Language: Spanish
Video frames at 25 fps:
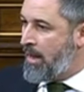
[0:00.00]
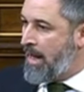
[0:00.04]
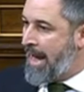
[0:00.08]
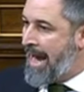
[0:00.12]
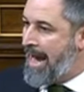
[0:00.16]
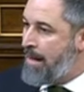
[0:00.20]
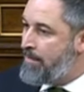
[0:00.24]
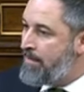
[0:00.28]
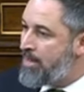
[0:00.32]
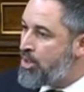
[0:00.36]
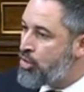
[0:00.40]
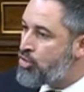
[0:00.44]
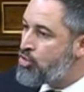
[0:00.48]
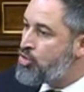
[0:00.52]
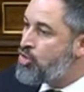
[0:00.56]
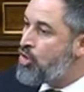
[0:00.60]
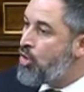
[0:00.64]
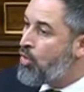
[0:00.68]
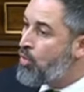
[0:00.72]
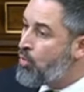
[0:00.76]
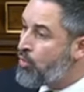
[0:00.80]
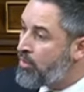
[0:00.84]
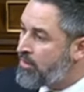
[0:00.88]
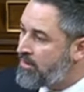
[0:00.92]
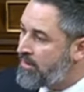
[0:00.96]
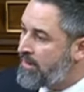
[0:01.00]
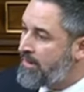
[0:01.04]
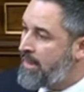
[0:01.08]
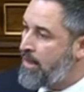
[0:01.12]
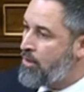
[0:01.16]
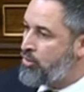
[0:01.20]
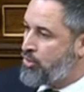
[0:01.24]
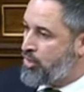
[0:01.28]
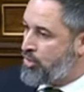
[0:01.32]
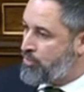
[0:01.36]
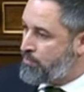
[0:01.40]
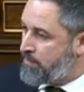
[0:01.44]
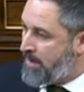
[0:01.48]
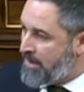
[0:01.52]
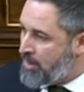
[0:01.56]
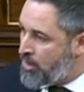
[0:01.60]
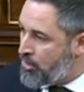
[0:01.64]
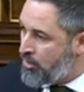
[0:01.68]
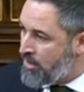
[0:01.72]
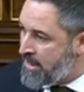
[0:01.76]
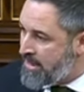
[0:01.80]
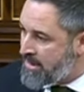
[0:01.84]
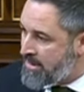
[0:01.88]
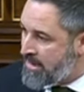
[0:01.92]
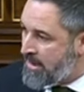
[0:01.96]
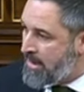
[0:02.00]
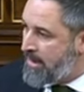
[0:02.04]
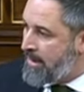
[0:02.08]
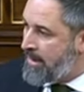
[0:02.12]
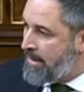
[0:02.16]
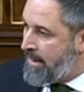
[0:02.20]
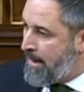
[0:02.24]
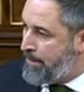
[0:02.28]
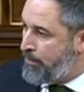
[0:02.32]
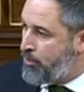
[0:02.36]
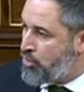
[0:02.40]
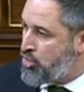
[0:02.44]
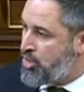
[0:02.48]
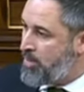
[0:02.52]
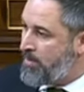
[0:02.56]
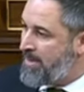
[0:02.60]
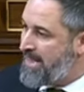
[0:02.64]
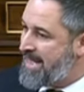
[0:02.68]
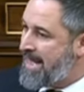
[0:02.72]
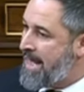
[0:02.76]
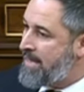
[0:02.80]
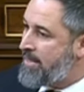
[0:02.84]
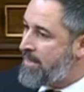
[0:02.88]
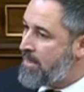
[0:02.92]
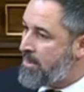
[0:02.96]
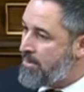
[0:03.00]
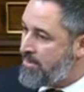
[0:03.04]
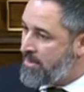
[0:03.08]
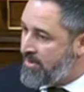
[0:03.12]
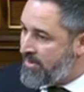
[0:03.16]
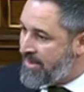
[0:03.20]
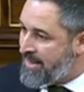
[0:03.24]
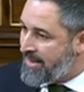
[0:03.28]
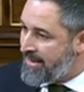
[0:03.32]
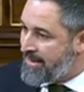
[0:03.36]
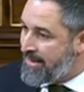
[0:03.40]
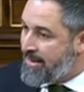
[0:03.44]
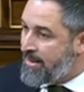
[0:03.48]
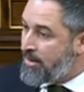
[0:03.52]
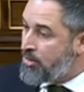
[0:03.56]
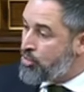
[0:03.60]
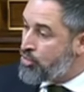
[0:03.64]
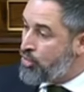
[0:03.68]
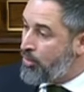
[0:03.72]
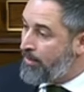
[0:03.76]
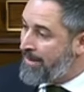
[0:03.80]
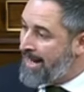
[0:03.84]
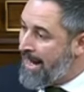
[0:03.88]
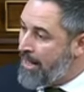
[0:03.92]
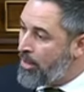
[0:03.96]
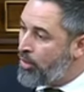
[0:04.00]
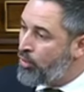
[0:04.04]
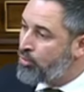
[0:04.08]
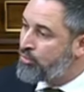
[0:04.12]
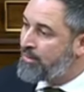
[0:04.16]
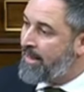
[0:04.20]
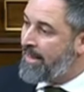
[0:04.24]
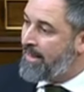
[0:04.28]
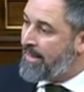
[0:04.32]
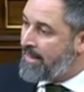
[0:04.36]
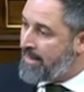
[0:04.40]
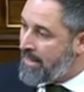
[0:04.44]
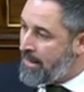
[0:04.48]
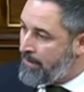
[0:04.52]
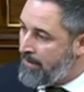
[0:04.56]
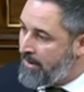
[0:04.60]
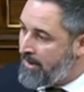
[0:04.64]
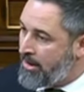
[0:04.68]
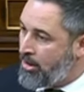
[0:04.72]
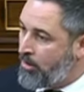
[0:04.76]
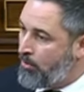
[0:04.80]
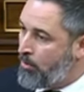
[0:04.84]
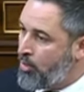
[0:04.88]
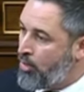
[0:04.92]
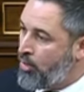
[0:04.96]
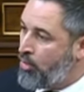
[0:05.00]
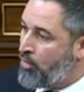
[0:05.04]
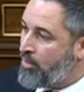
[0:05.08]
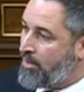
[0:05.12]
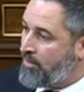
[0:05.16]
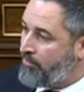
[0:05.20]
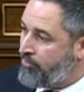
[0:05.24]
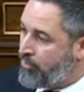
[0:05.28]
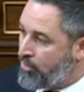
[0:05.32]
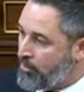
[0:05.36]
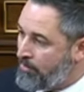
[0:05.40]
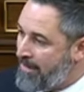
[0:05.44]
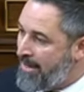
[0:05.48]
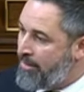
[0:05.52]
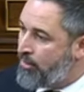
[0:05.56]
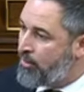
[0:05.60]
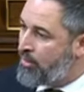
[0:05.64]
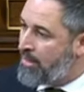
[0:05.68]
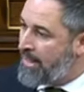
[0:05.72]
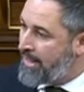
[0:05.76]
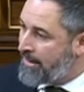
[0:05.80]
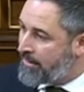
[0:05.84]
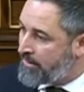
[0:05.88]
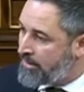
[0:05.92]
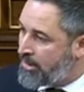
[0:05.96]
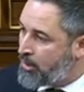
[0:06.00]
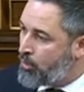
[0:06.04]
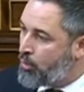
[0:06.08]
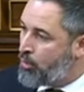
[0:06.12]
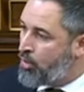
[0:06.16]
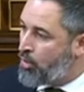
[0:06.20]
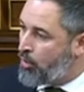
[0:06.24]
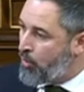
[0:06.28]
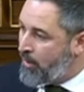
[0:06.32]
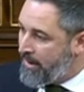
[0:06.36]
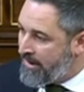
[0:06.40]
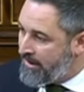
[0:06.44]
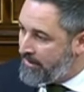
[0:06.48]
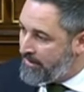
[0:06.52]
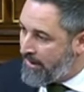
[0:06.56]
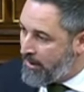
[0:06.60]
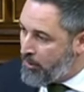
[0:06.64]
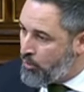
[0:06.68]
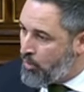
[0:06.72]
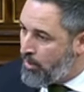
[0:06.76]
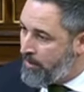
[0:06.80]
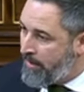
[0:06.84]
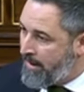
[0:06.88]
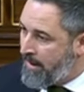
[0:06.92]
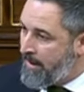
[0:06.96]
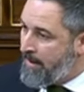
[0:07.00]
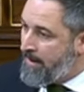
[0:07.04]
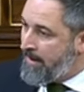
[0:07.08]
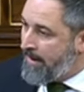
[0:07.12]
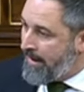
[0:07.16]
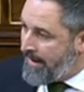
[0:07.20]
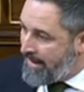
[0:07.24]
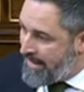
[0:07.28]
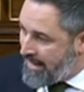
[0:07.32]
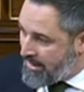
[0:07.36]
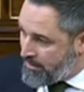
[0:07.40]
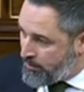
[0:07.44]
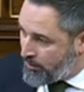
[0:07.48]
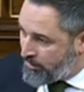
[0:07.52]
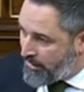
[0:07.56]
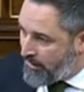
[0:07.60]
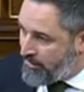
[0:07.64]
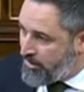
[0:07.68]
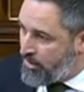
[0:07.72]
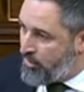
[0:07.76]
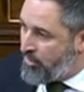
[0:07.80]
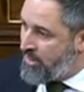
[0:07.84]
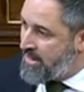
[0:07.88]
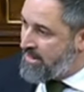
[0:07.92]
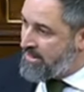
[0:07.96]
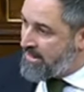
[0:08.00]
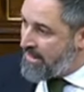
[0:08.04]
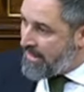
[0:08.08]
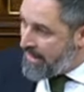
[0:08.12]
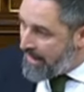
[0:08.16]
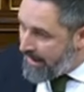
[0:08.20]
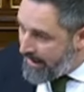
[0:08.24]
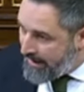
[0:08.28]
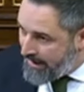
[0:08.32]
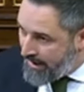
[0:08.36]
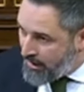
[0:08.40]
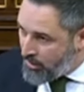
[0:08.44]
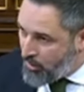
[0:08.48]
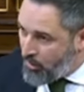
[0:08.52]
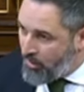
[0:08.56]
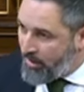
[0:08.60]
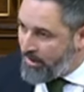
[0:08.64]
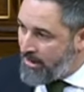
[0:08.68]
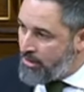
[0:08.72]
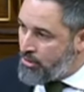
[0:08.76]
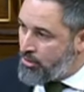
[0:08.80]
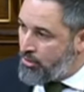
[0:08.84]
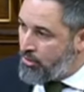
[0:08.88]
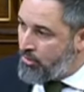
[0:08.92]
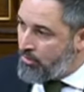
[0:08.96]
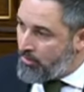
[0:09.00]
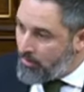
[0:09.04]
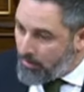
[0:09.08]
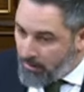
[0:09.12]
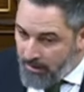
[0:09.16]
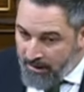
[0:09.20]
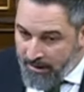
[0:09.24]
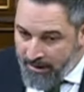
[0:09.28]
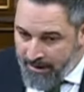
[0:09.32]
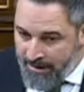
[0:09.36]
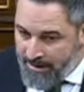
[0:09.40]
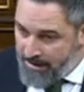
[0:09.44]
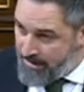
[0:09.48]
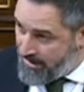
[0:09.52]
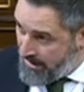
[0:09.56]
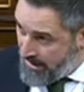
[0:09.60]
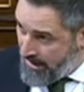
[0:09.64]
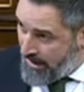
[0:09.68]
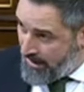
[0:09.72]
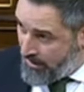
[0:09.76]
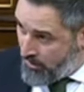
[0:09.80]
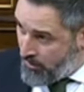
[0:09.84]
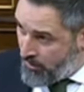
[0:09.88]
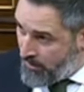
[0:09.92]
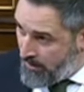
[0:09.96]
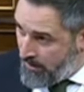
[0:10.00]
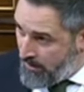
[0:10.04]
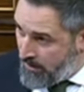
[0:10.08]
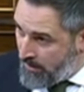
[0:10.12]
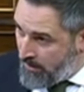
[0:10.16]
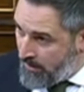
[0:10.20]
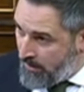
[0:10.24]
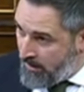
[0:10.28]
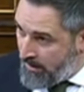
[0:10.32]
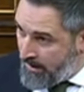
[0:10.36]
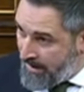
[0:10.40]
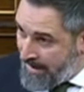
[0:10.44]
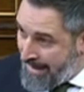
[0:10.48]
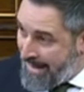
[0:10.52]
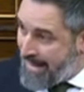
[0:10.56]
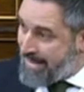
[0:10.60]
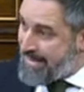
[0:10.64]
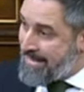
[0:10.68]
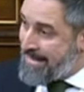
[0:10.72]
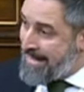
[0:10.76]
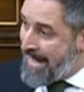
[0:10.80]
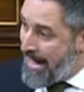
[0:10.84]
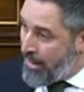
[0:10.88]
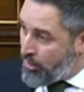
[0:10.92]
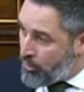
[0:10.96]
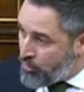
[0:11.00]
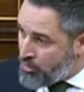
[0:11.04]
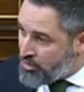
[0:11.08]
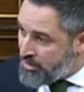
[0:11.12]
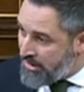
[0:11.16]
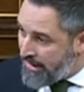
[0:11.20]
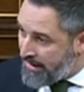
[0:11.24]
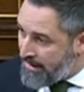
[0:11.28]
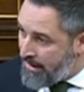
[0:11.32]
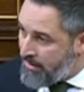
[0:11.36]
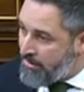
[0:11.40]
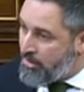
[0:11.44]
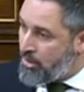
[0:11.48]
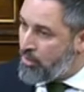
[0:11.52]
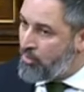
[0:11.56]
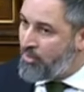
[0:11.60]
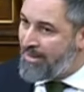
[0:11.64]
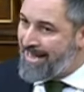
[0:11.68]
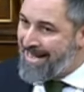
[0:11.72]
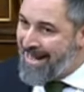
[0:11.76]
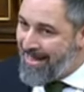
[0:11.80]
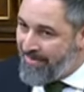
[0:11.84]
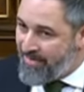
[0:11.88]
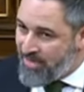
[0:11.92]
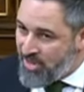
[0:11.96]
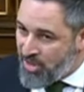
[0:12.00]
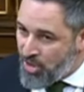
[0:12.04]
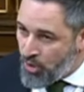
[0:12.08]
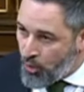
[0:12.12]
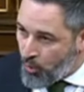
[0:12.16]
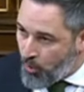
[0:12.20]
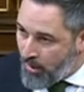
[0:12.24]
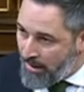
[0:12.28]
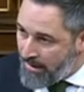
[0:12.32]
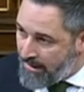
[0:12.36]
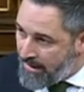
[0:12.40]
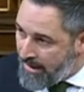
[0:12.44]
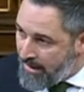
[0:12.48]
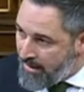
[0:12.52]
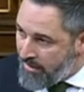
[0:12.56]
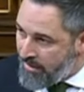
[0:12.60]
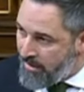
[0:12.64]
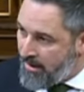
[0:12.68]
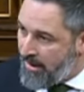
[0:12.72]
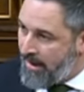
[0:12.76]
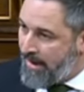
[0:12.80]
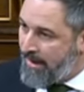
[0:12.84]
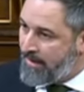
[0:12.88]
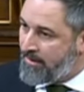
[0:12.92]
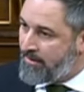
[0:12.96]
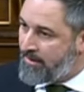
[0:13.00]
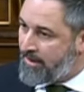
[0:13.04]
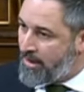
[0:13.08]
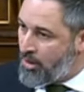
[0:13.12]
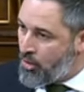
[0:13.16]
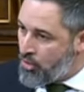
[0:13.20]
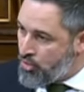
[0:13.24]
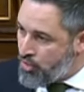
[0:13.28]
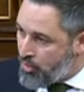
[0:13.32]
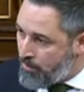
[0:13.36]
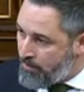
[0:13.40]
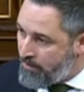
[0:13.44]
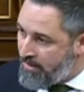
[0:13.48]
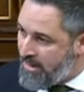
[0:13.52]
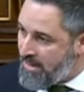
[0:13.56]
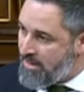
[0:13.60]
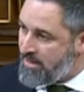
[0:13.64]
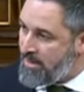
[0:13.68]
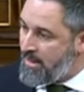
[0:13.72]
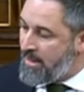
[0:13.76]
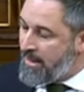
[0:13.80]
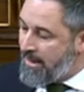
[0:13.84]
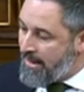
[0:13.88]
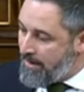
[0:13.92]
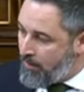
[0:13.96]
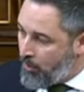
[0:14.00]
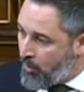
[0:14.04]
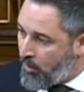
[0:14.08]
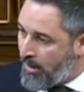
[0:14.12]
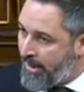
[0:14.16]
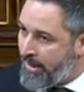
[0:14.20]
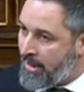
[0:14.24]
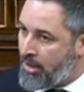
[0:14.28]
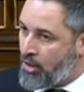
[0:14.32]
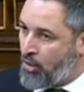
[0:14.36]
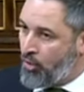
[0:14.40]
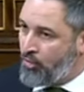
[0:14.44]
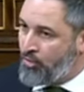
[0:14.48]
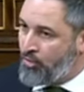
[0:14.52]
al menos no hurten a los españoles la posibilidad de decidir sobre algo tan grave como lo reformado en el artículo 49 en las votaciones en el Congreso y en el Senado, y es la consagración de la desigualdad entre los hombres y mujer con